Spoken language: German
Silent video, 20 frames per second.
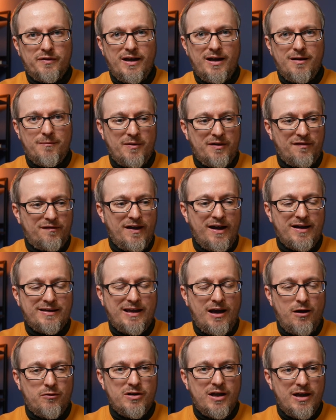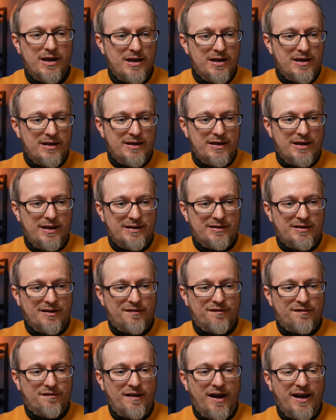Ja? Man sagt auch, äh,
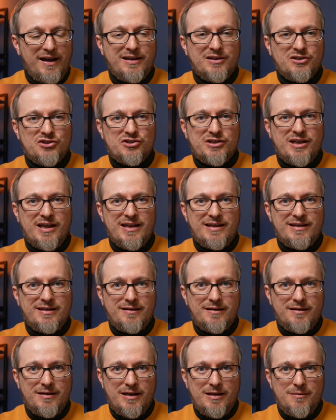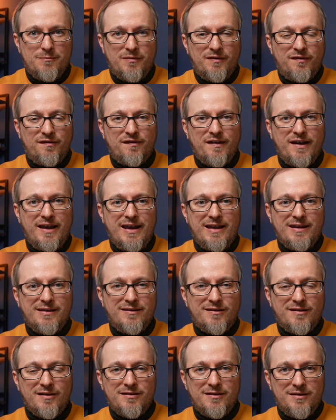das Zeichen steht im
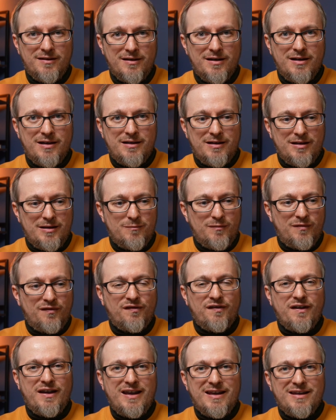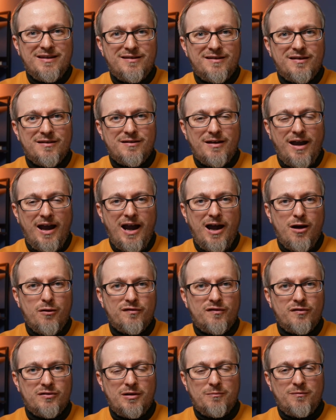zehnten, im zehnten
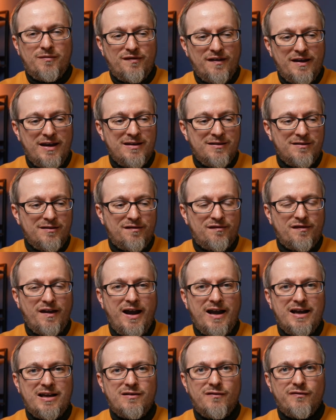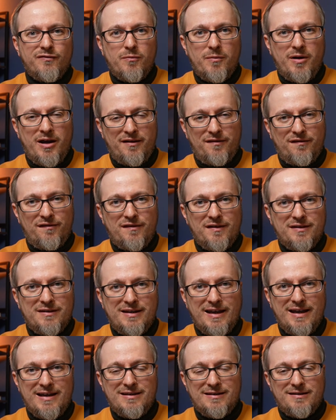Haus oder im zehnten Zeichen vom
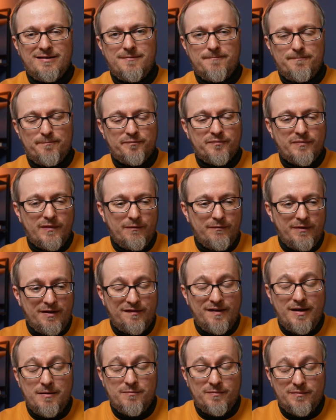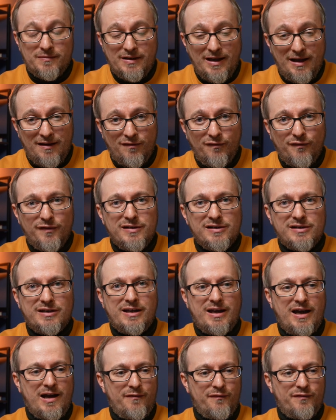Aszendent, was eben ganz viel
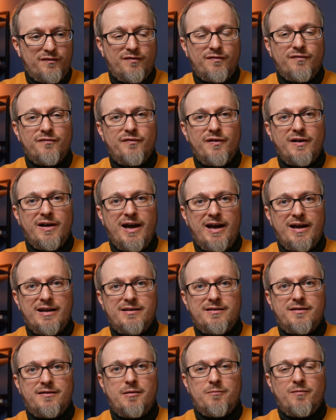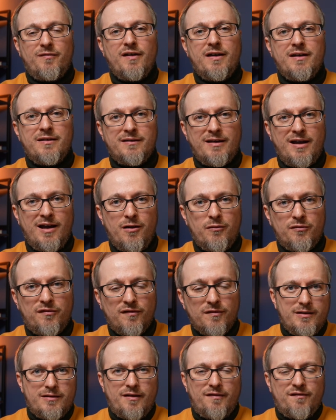Kraft verleiht, dem zehnten
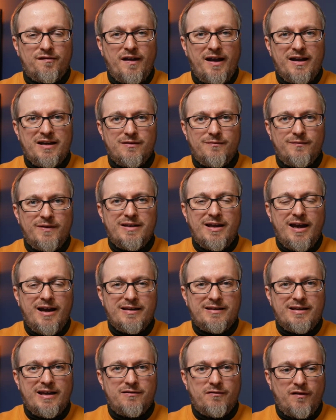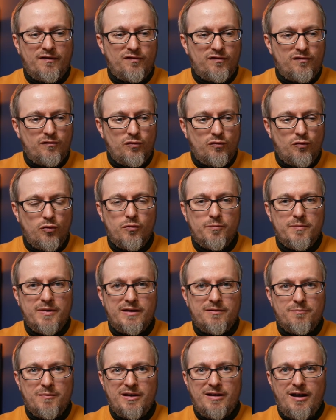Haus. Das Zeichen wieder hat etwas zu tun
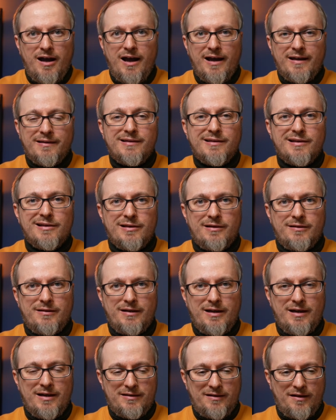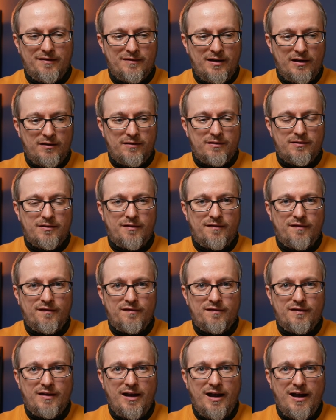mit, mit Handeln. Ja? Da, da, das
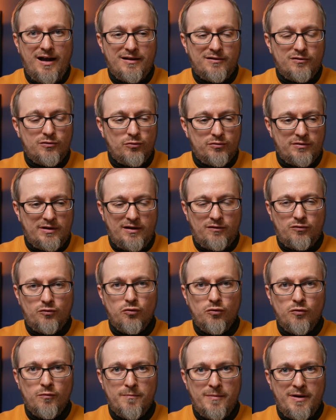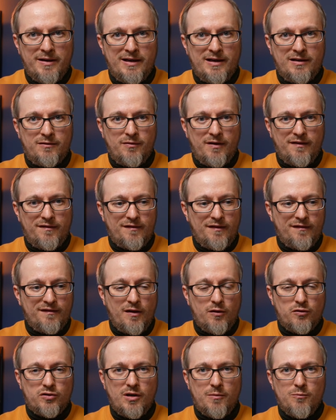ist die Handlung, da tut man etwas, das
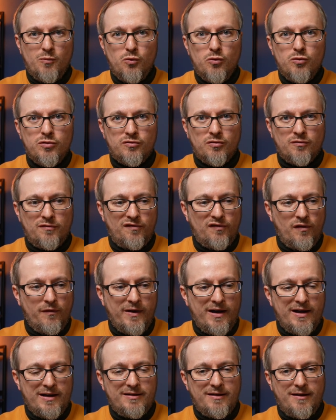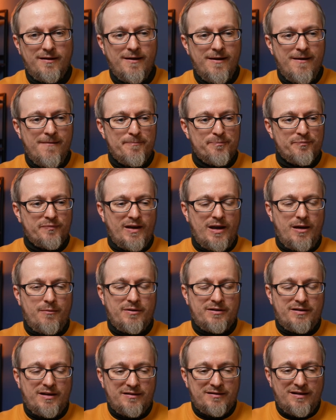ist auch der Mut und so weiter.
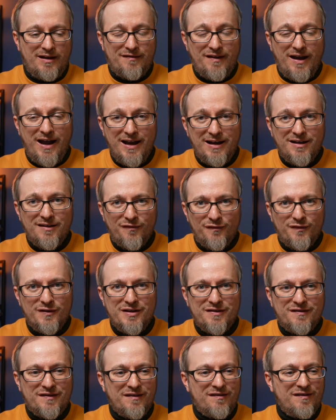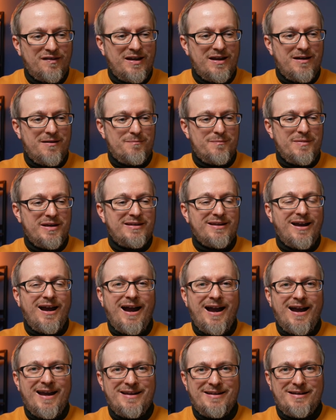Aber das alles fließt jetzt hier mit
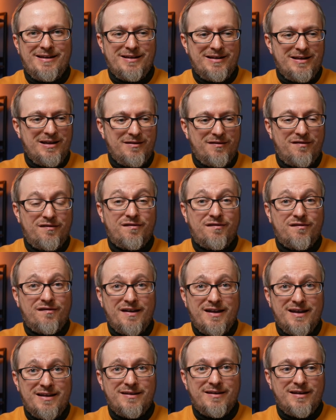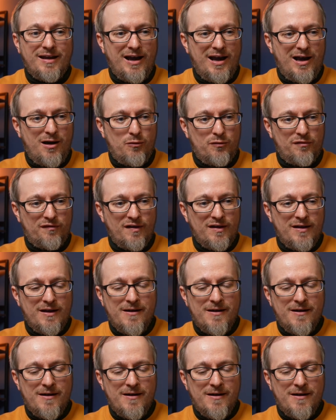ein ins zehnte Haus.